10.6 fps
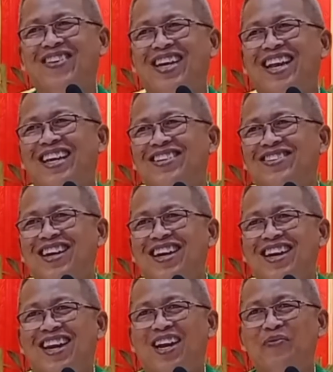labi na gyud
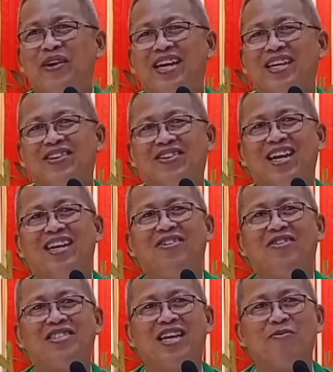labi na gyud
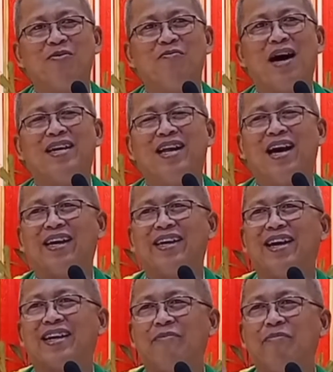dadon sa imong bana ang
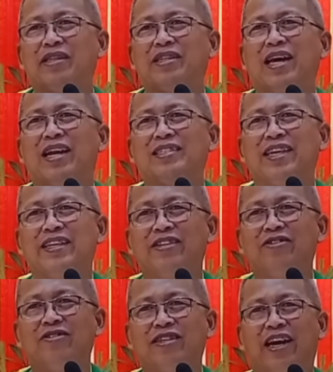iyang kabit nga nas
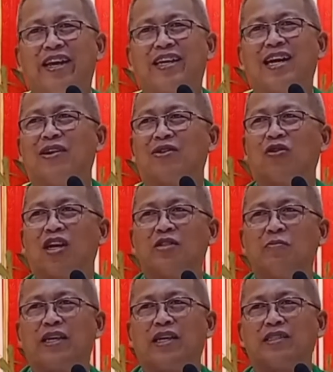inyo nya ikaw adto ka
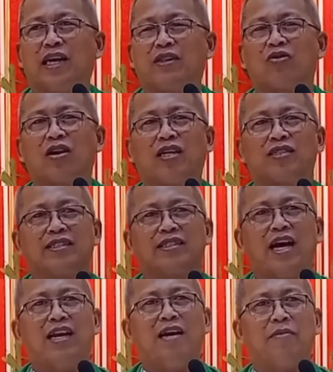spikas adto ka sa
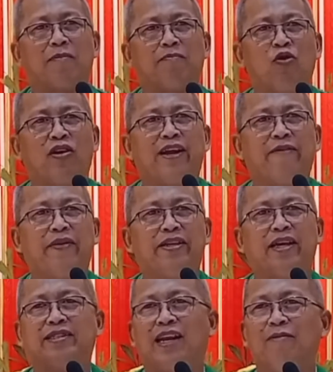sala mag folding
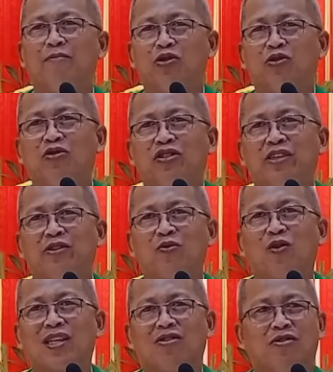bed nya sila mo sa inyong
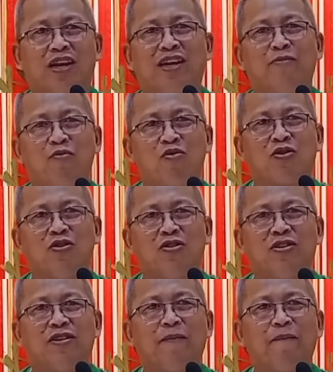kwarto di nimo
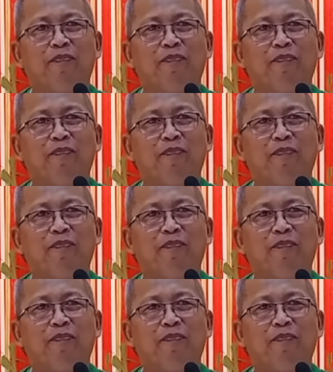bugnoon